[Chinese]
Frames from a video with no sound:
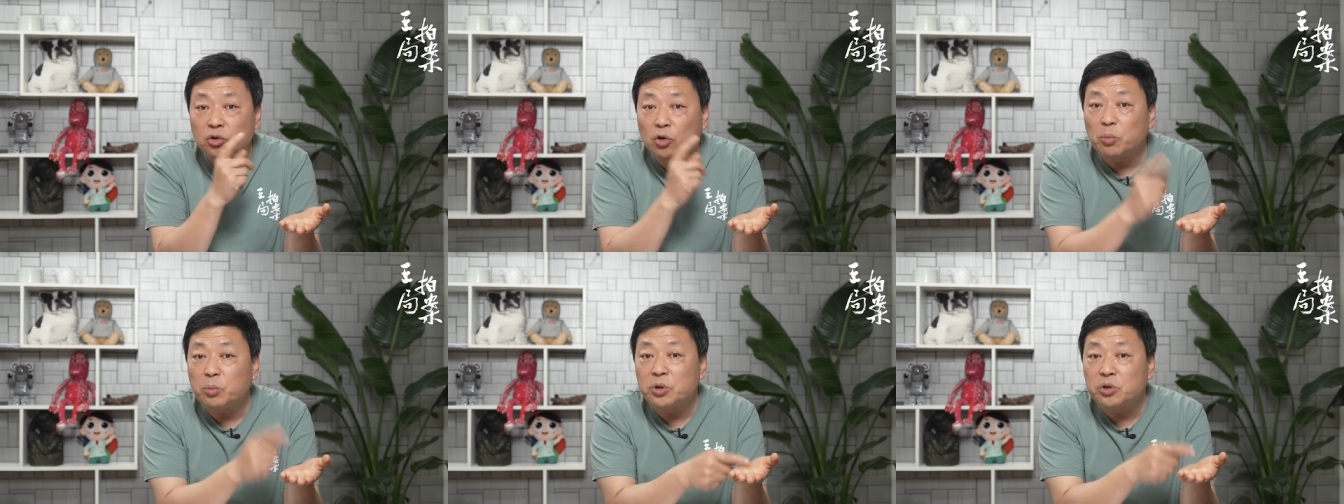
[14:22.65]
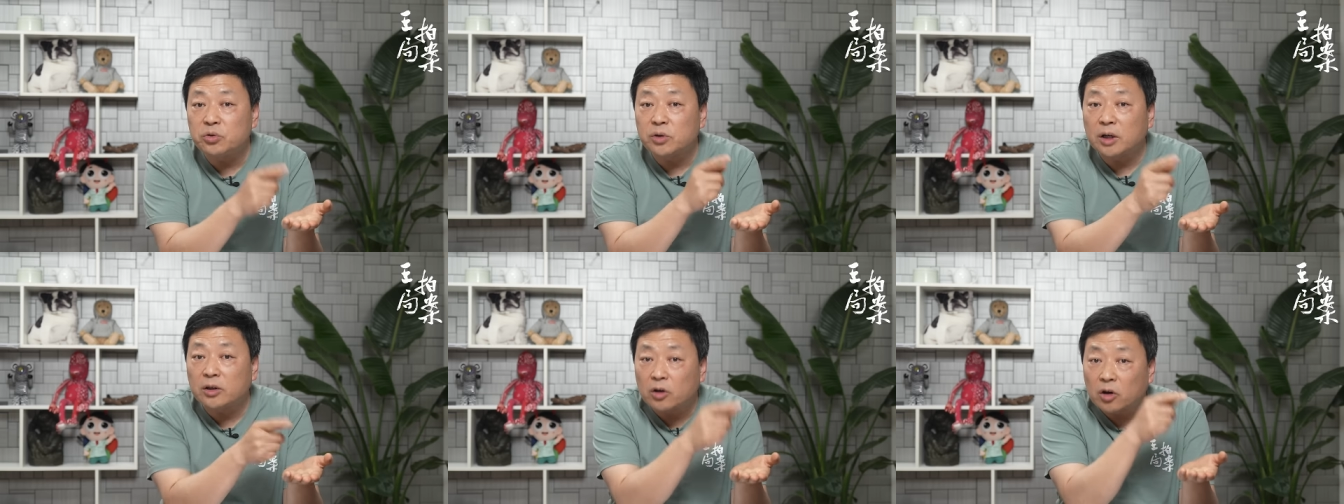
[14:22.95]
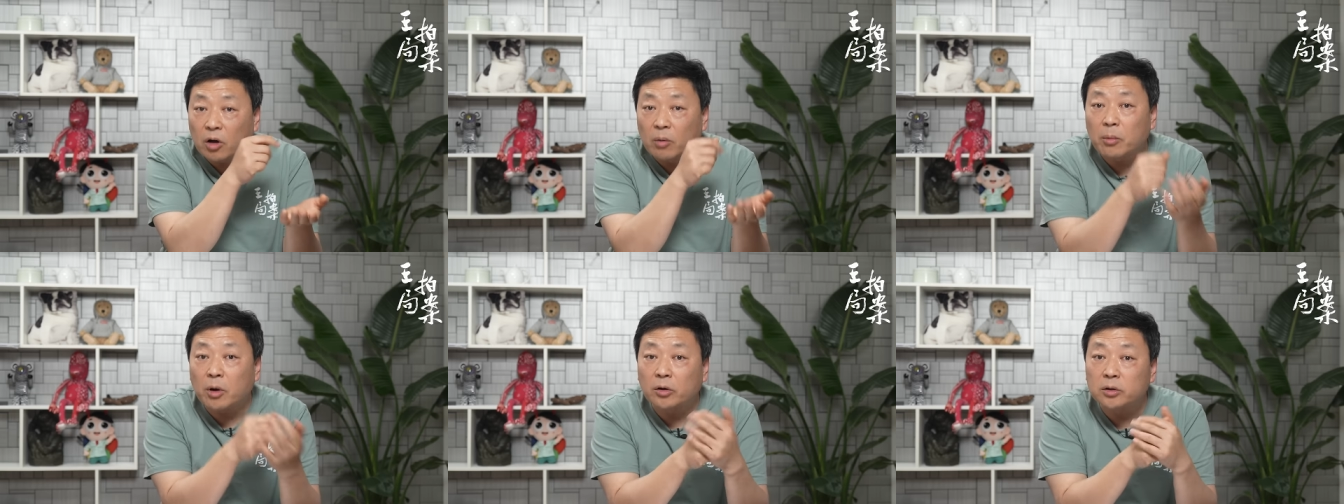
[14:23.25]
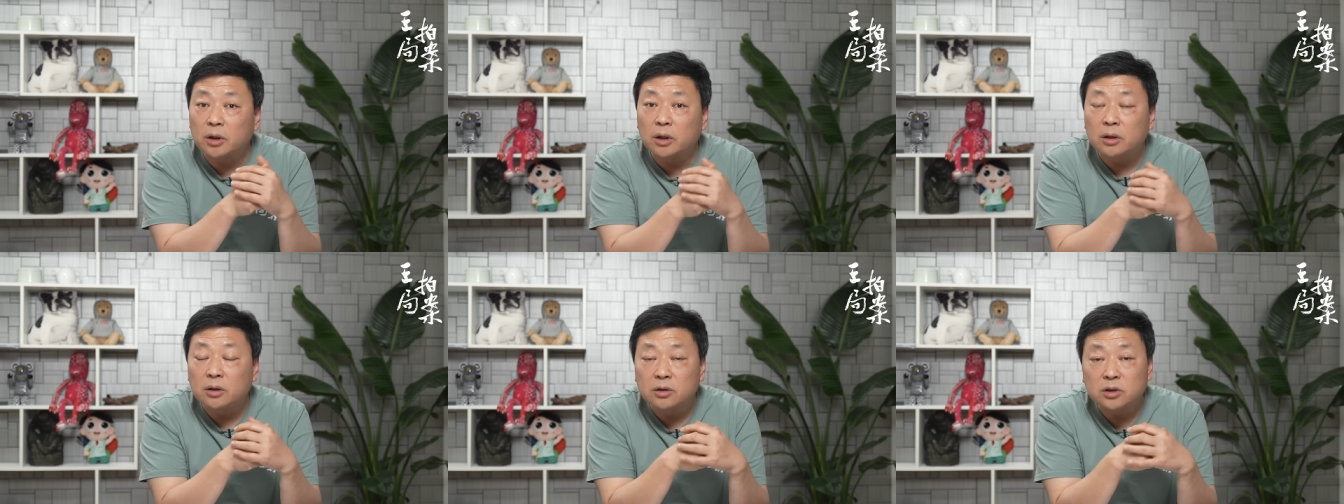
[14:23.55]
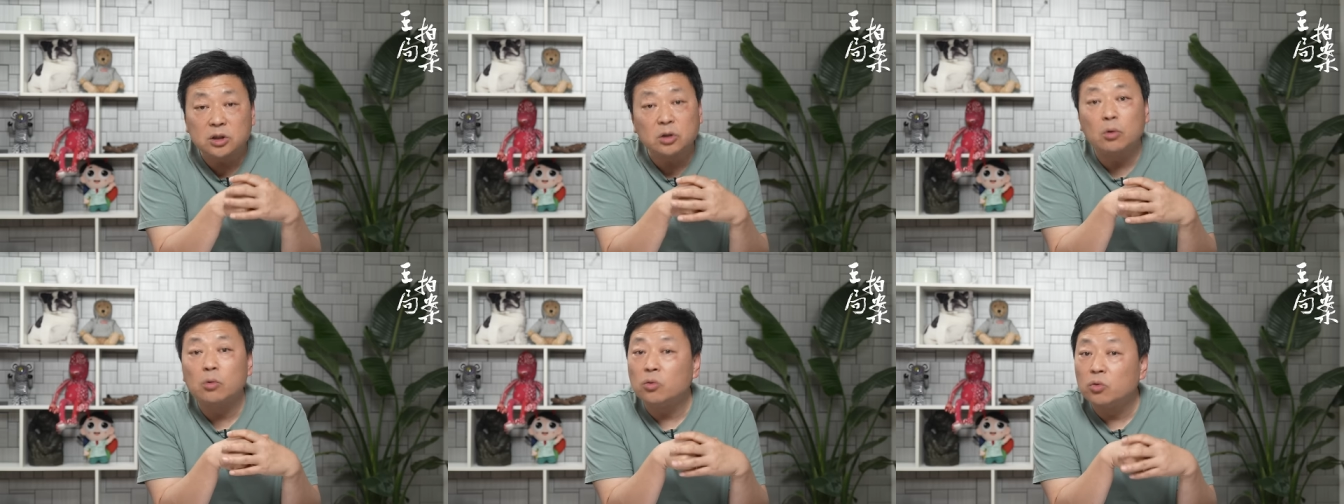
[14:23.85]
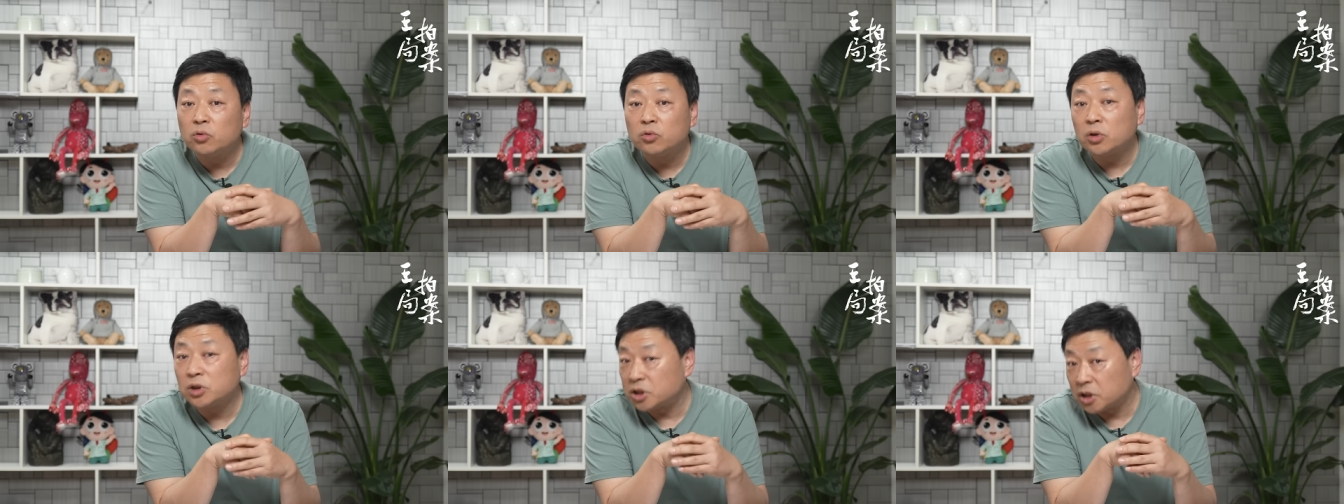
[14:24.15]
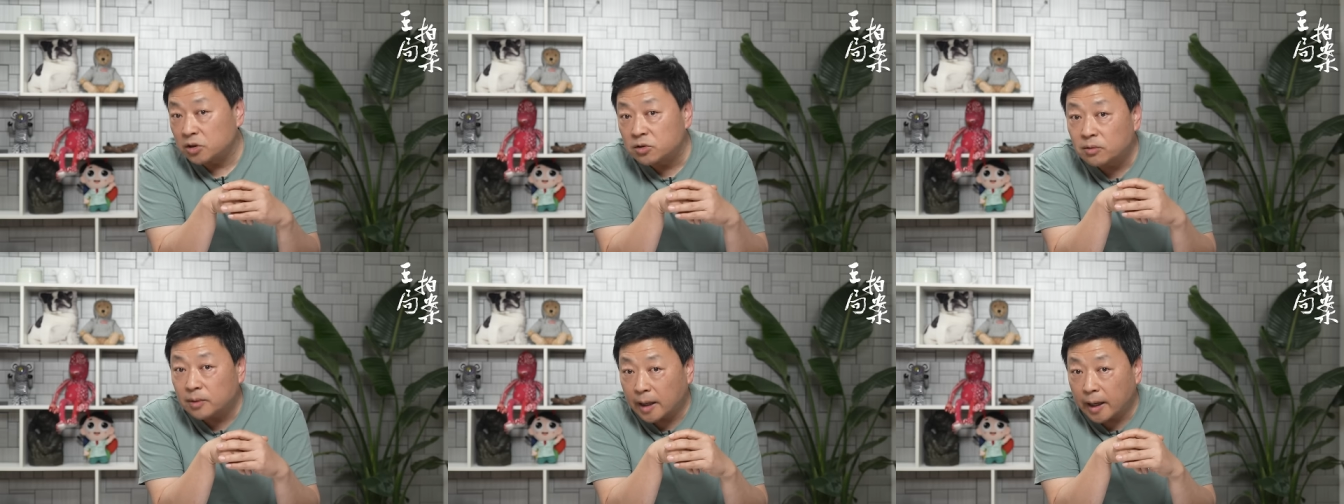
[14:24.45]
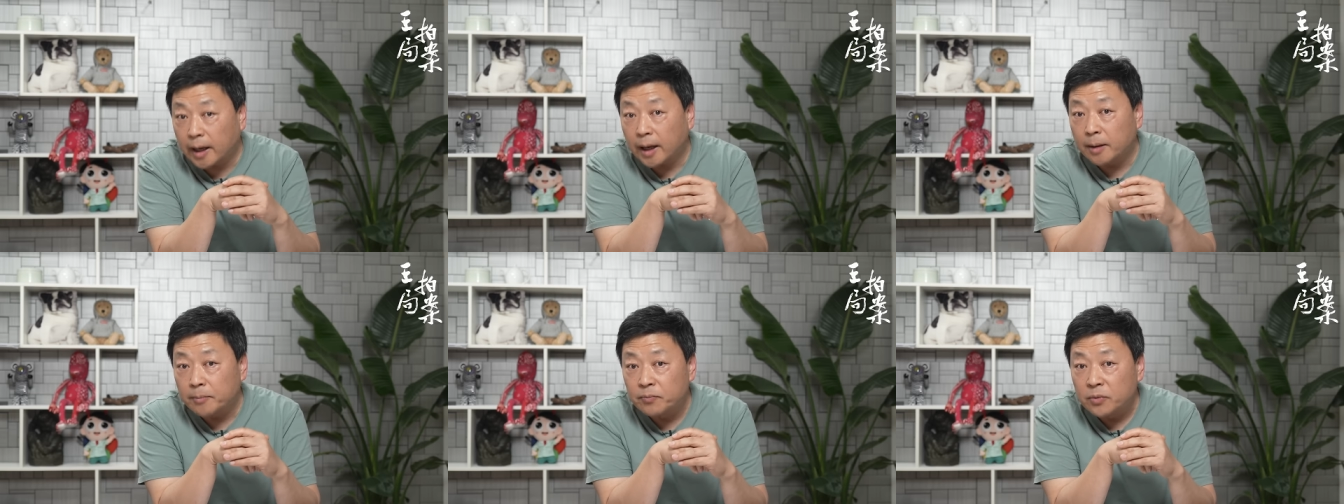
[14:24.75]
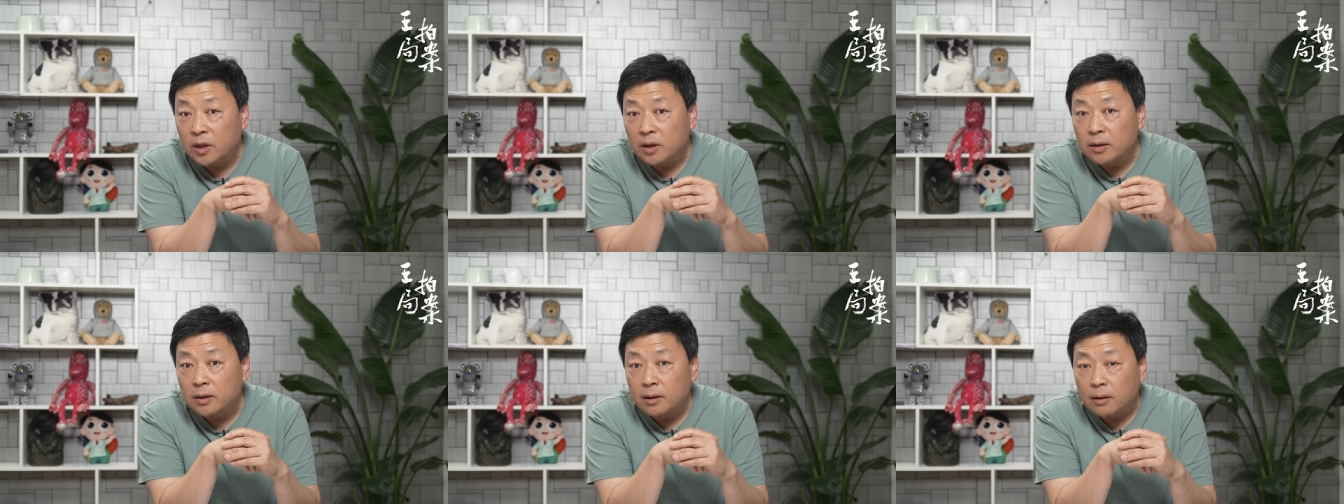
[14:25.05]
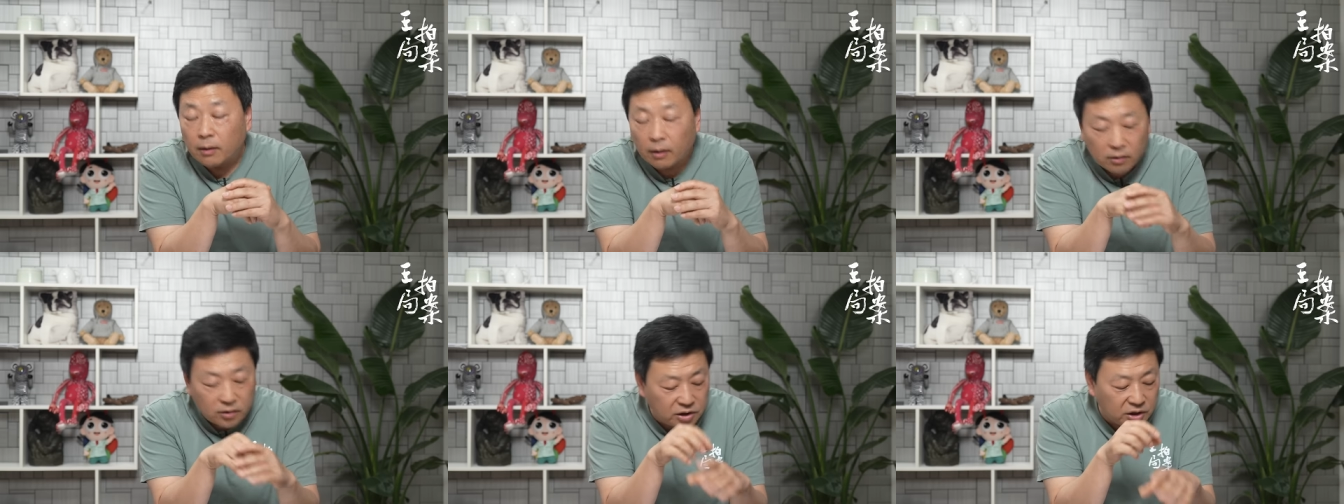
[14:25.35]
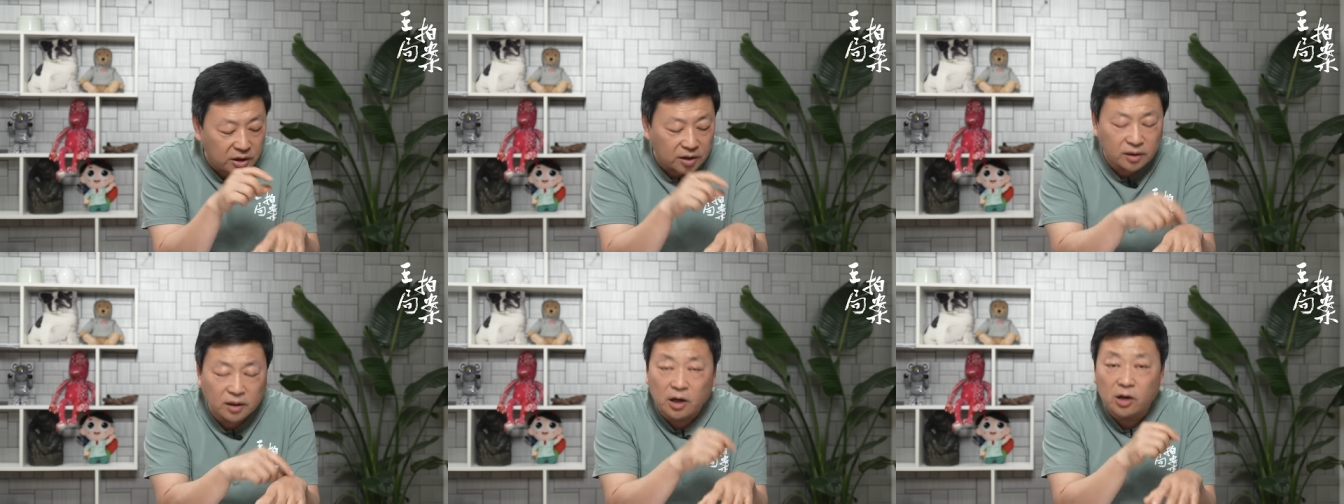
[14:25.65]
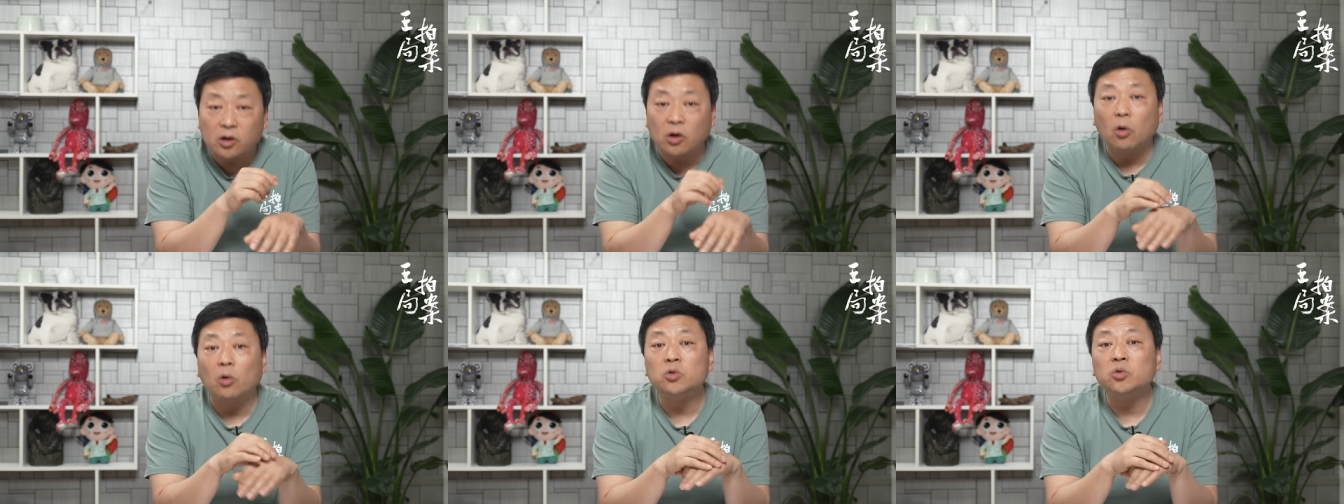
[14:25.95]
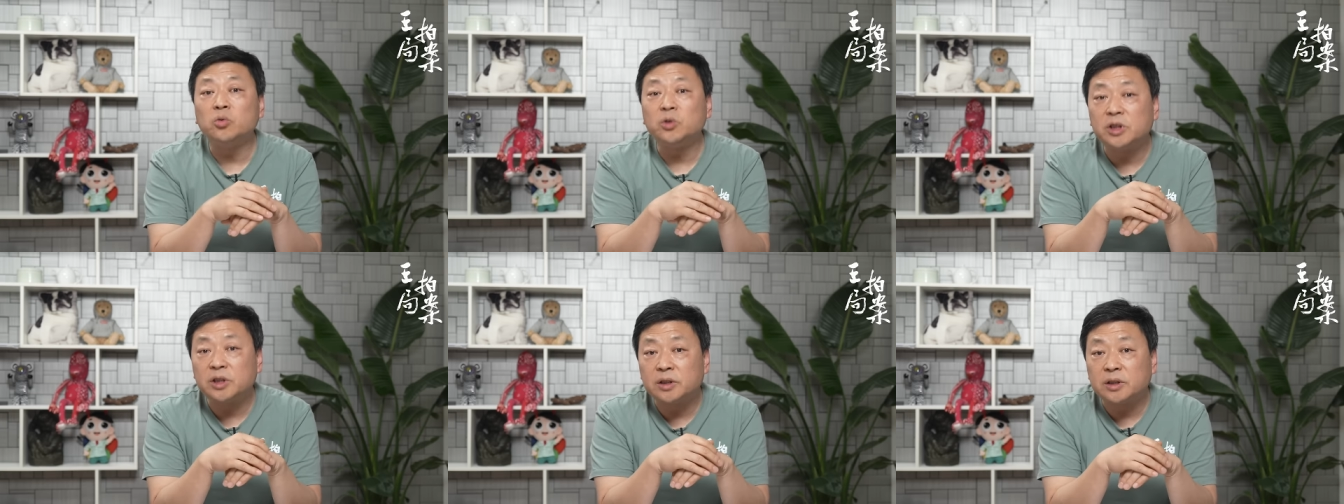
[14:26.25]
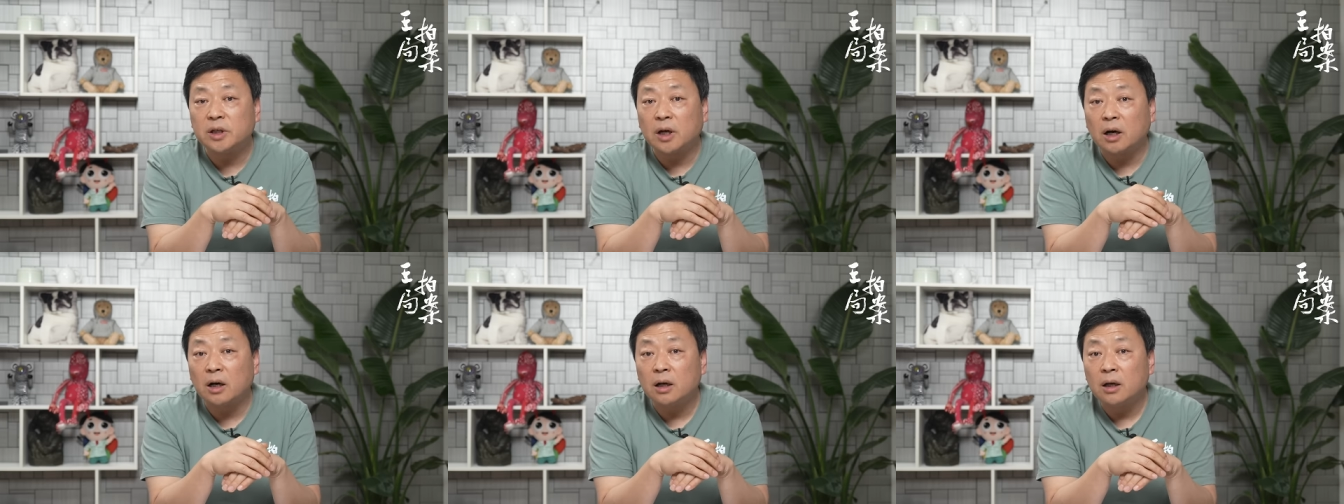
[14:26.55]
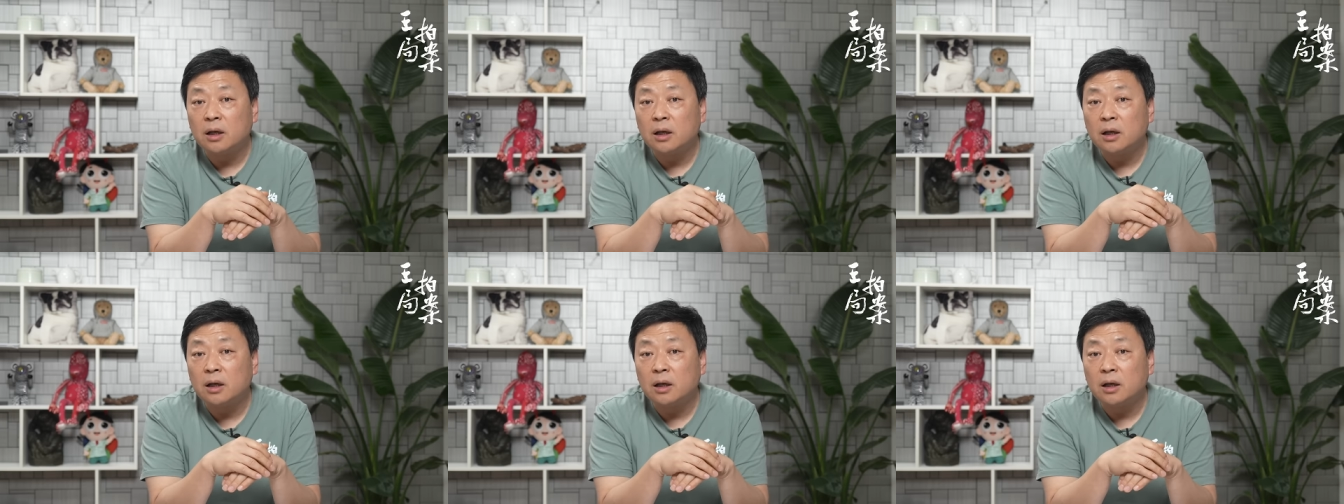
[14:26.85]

都必须按照老毛的这个工作节奏来。而且那个高度紧张，